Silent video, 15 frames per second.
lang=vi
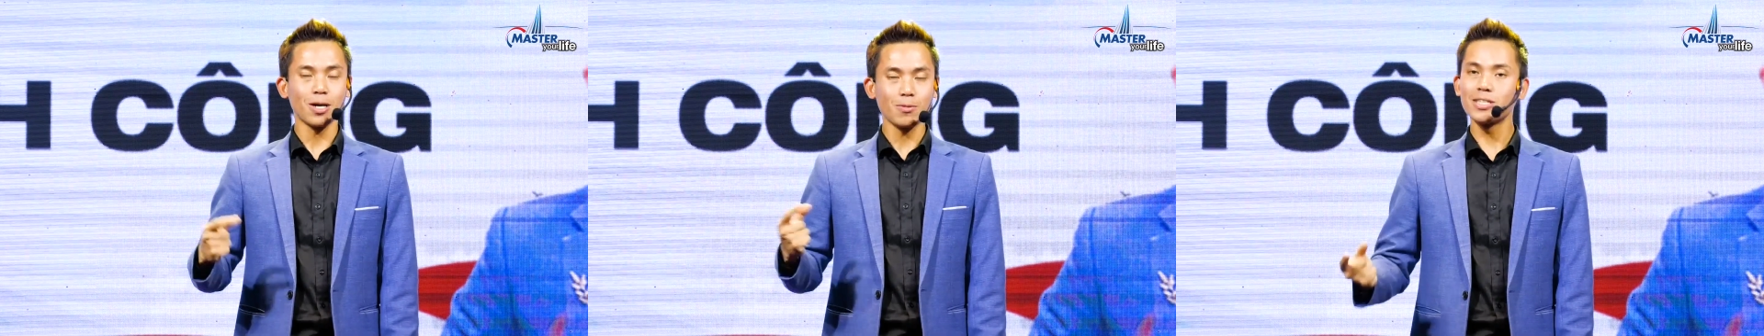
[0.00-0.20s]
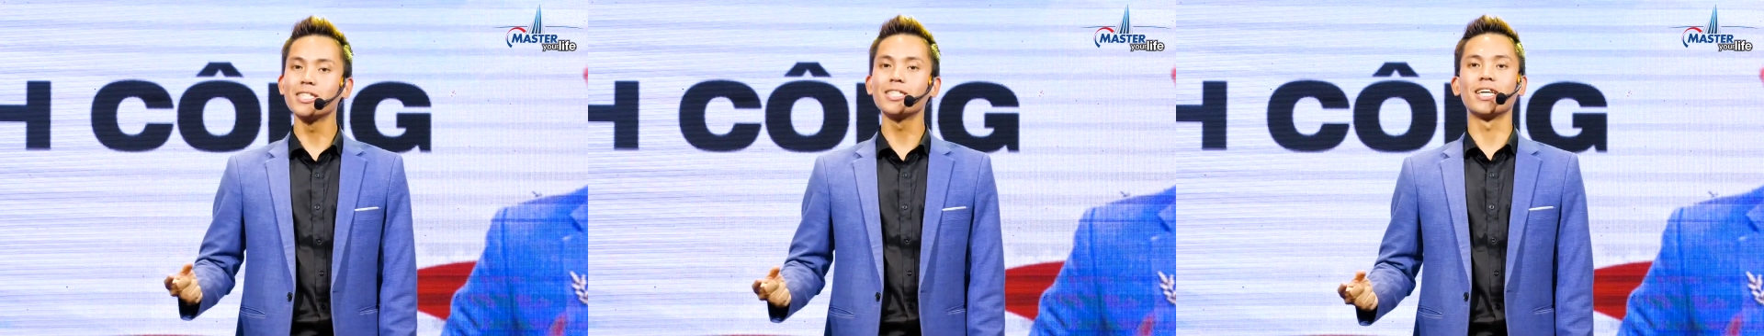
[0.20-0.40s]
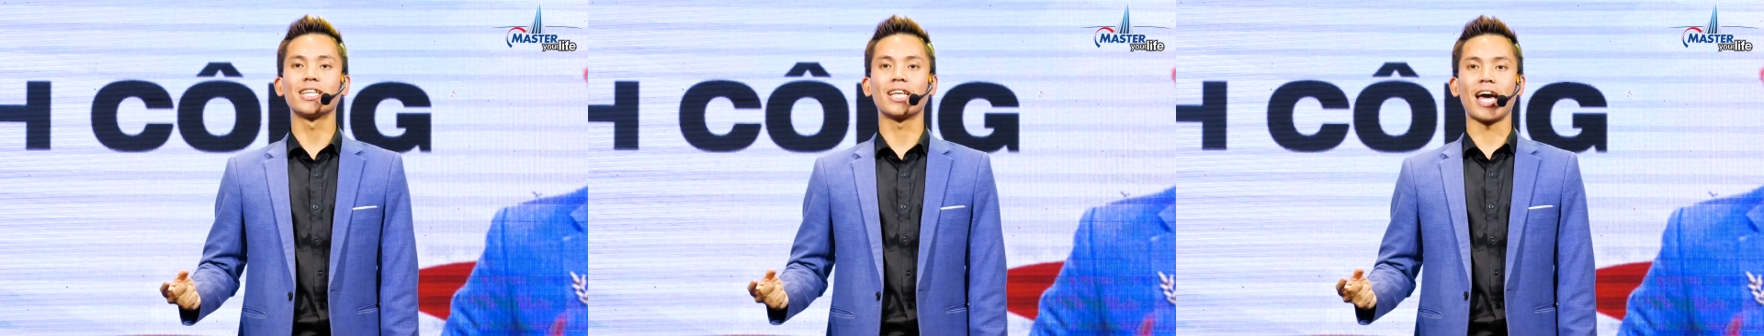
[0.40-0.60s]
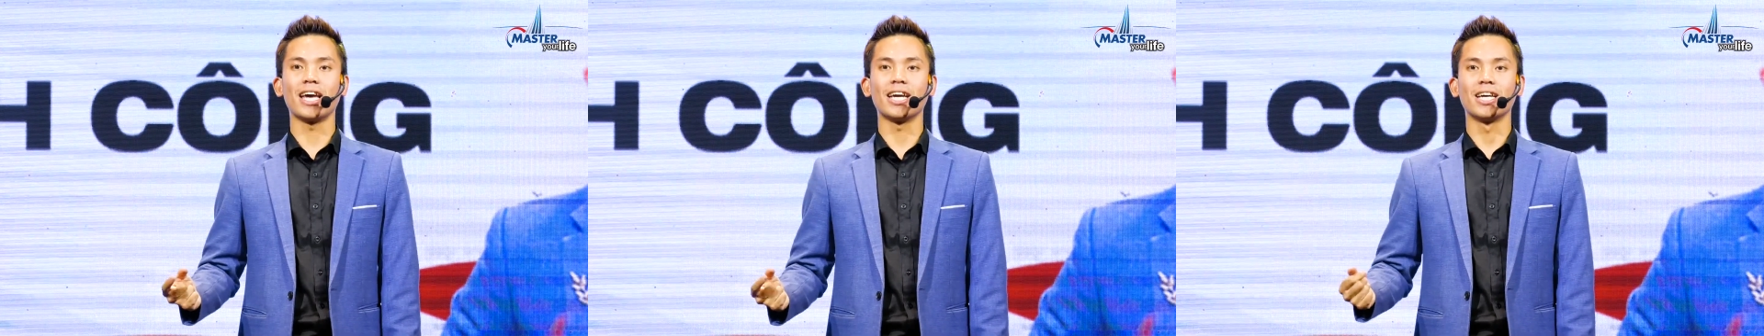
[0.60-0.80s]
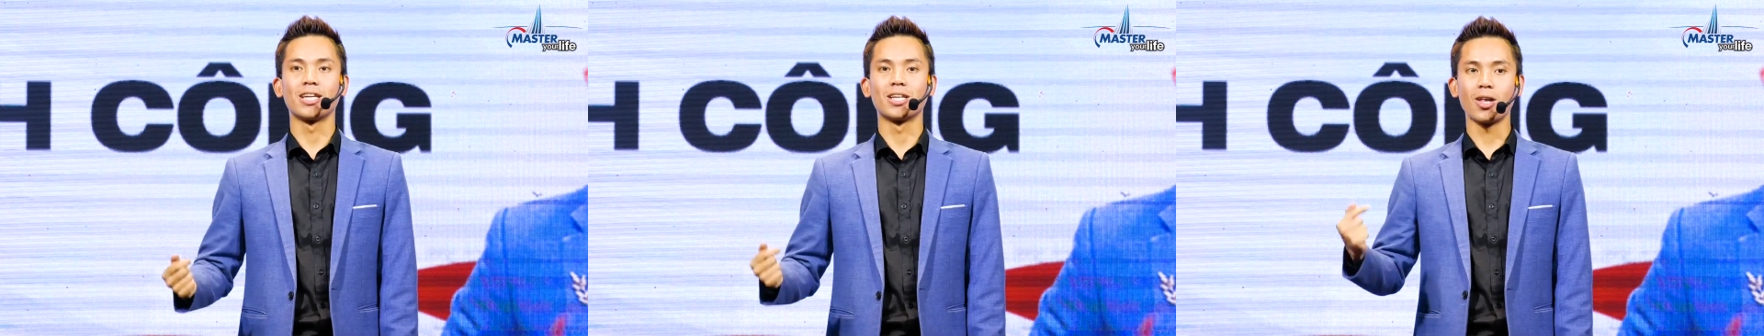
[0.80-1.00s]
trong chương trình
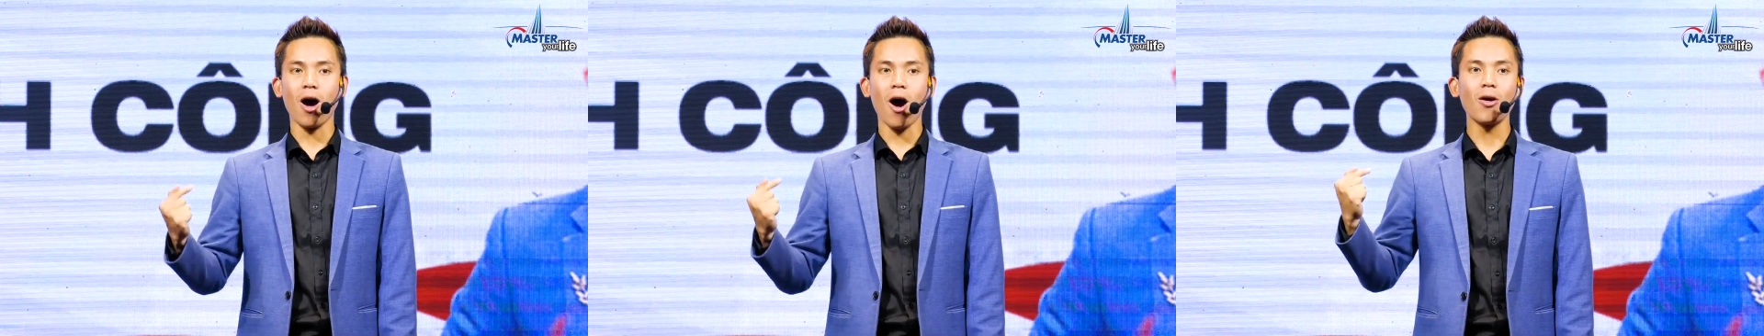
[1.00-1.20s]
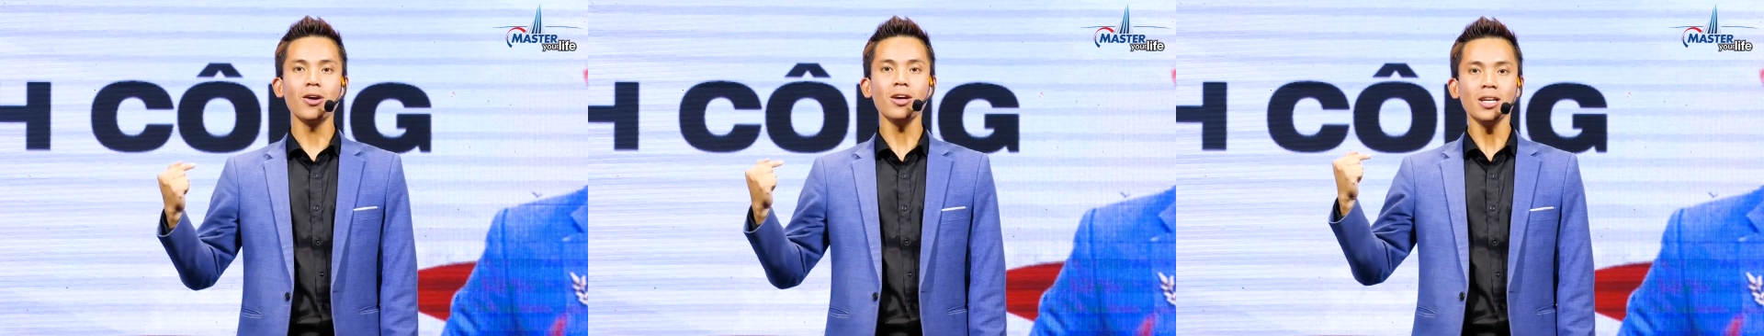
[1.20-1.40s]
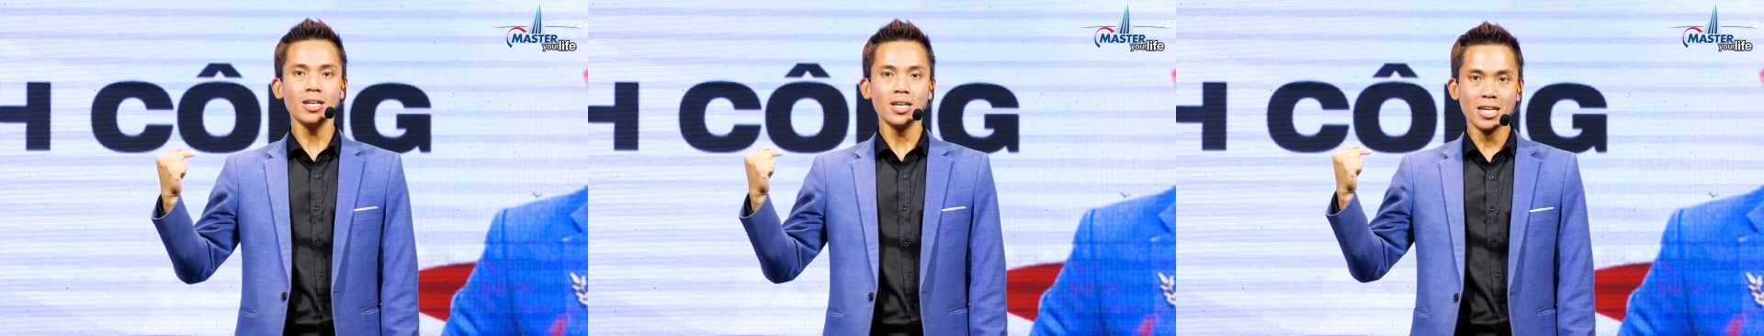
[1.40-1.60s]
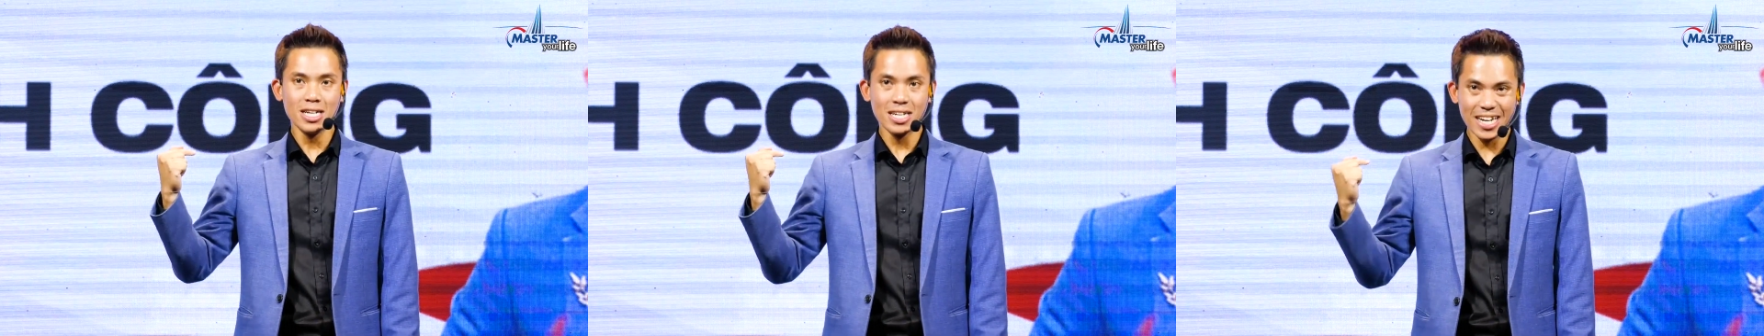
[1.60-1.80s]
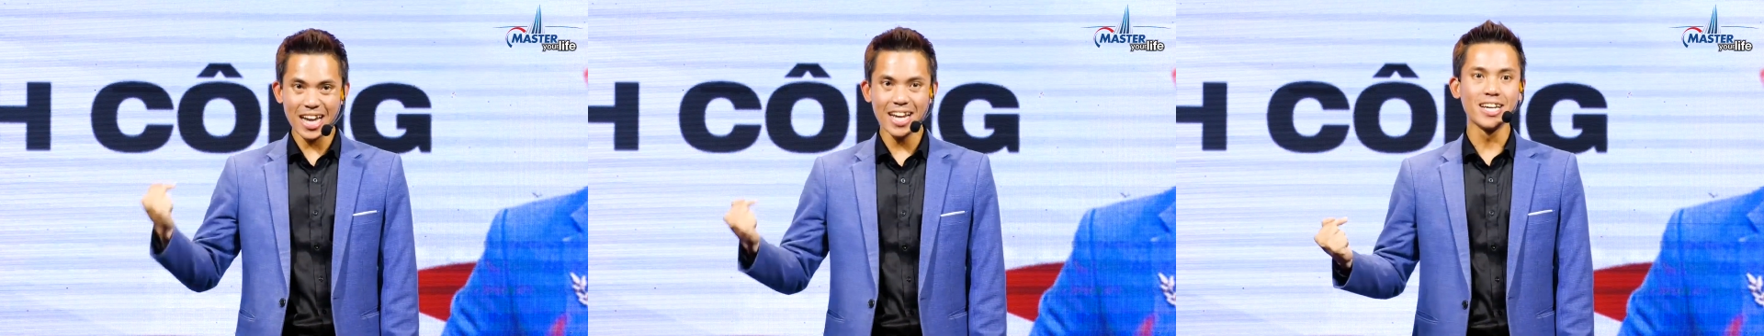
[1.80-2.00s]
này nói
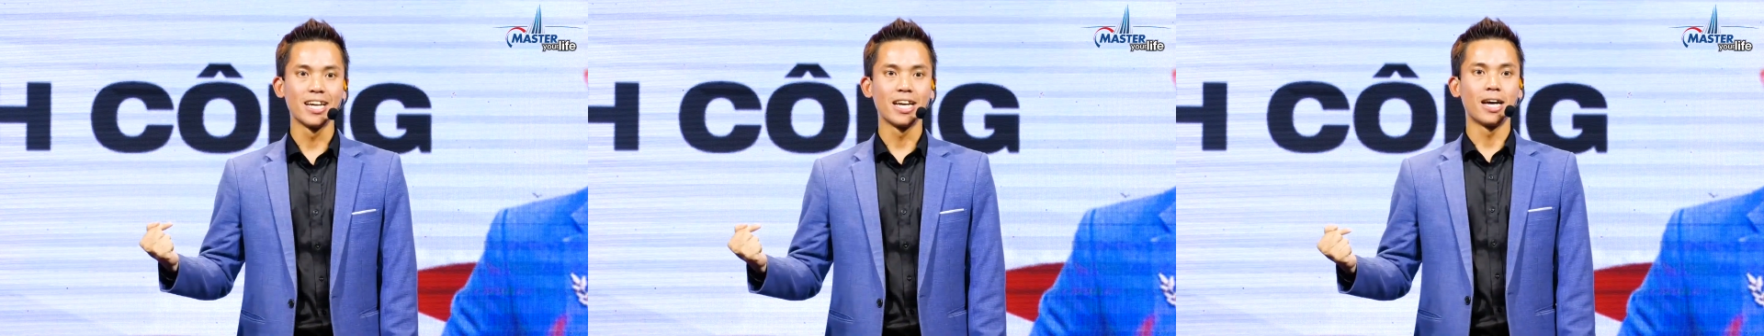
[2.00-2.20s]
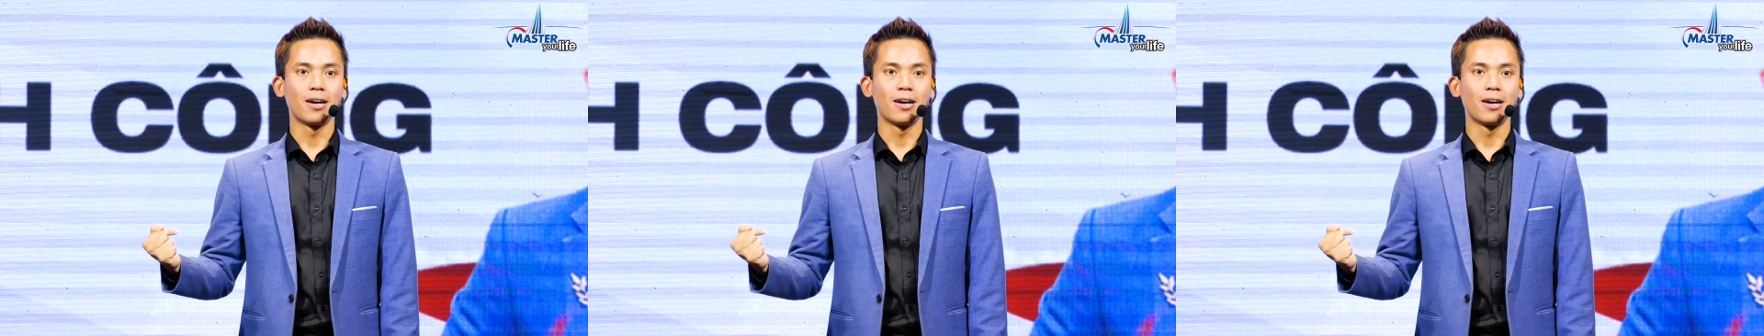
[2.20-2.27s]
riêng,